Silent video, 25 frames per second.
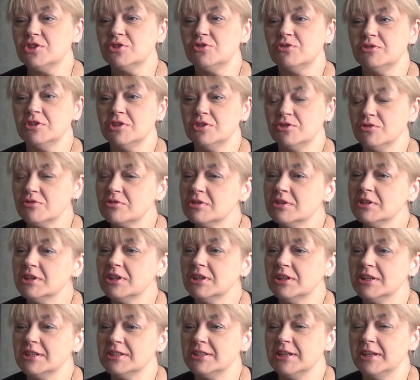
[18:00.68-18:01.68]
что ресурсный
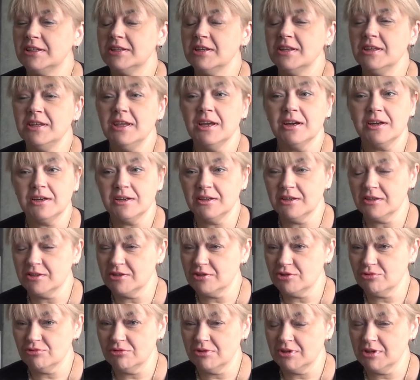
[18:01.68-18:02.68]
класс – это не
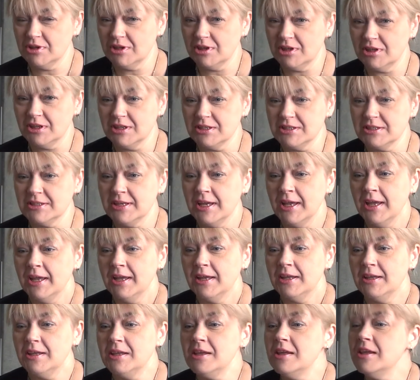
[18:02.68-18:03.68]
коррекционный класс
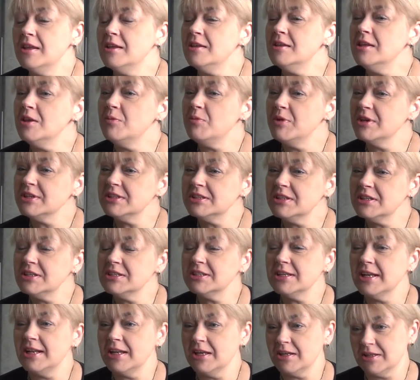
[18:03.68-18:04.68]
и не место
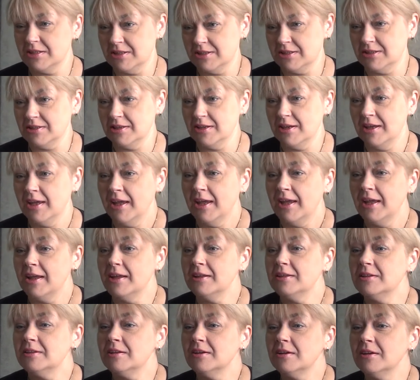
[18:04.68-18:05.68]
изоляции.
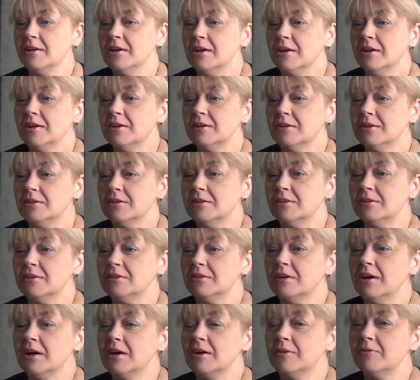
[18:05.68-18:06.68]
Это э,
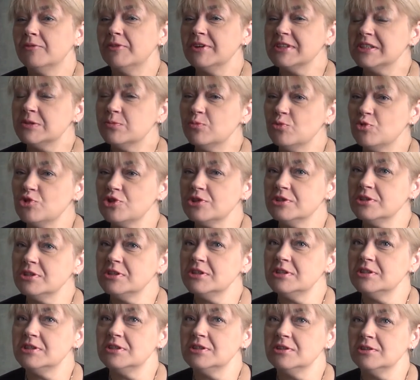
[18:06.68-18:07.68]

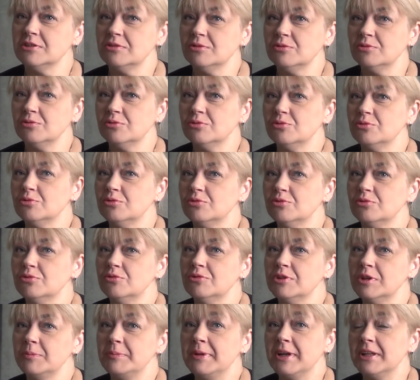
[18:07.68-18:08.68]
возможность э,
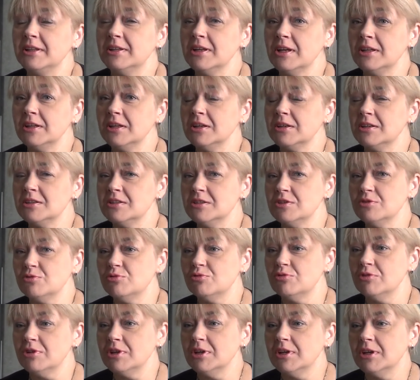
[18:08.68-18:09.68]
у ребят данной
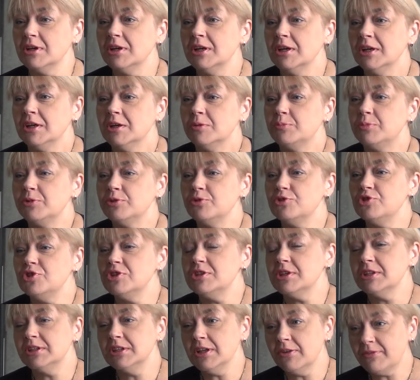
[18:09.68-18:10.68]
категории
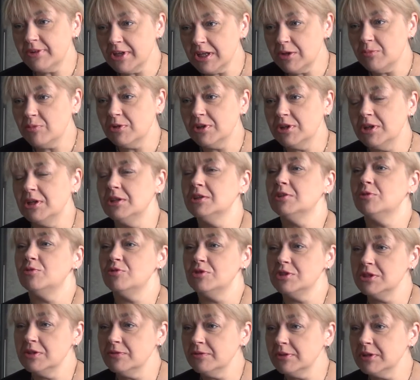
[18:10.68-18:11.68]
получить одновременно
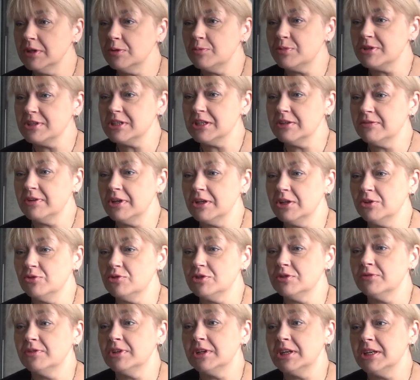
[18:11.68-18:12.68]
инклюзивное образование, то
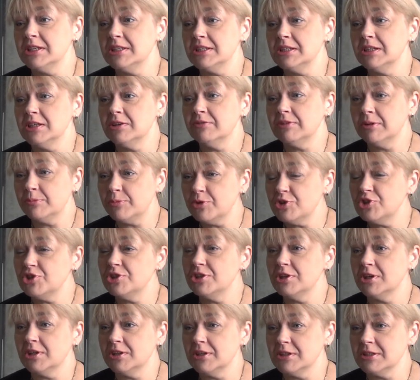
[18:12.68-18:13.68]
есть выходя в
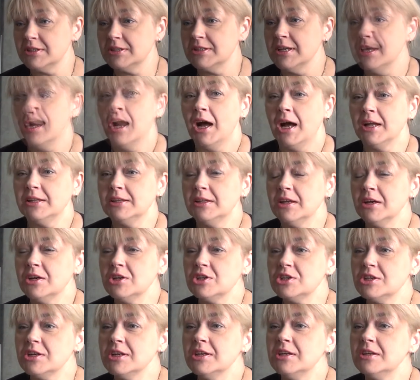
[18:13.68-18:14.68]
обычный класс, а
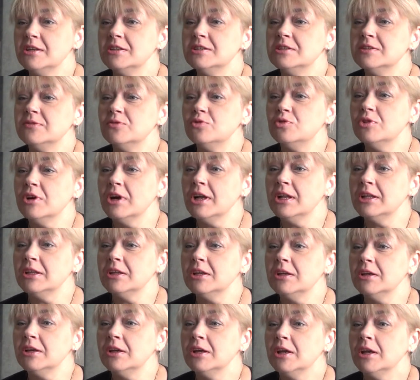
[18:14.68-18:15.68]
также
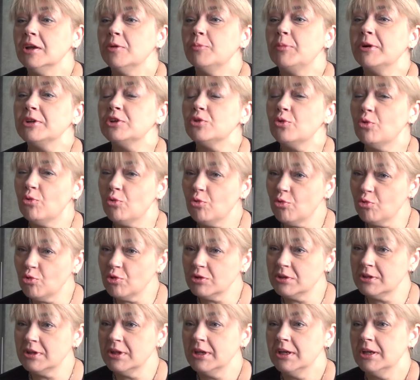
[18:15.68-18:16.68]
индивидуальный
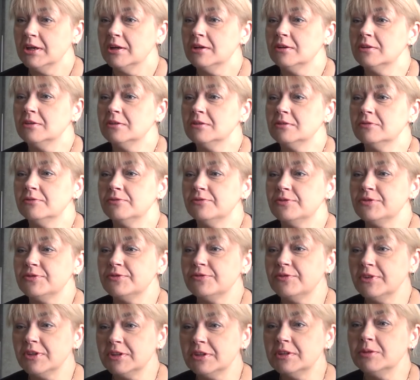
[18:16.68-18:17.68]
подход э,
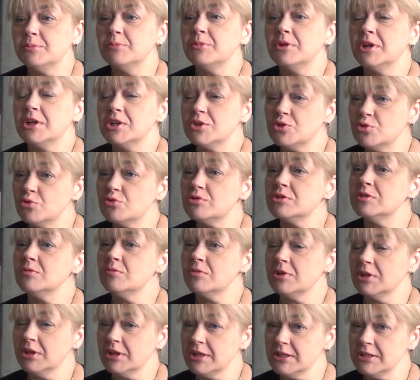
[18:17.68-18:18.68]
в этом ресурсном
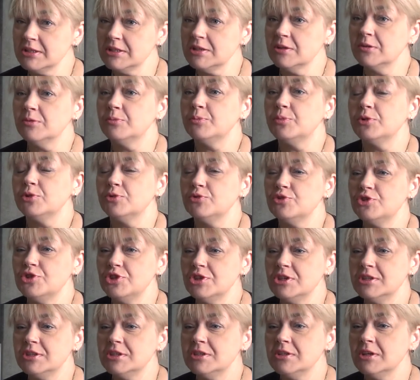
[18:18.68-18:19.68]
классе
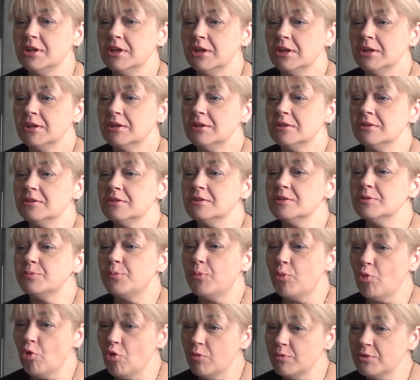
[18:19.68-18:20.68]
получить э,
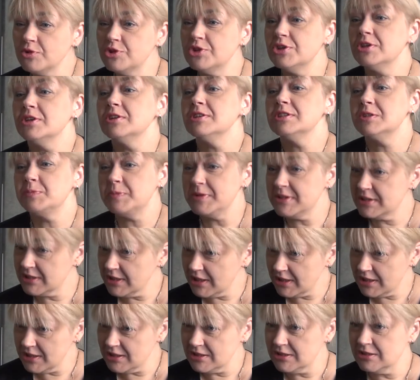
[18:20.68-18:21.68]
помощь
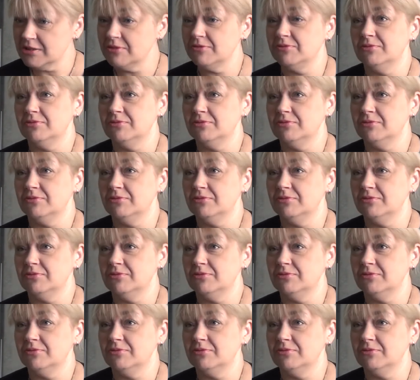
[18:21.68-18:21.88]
специалистов.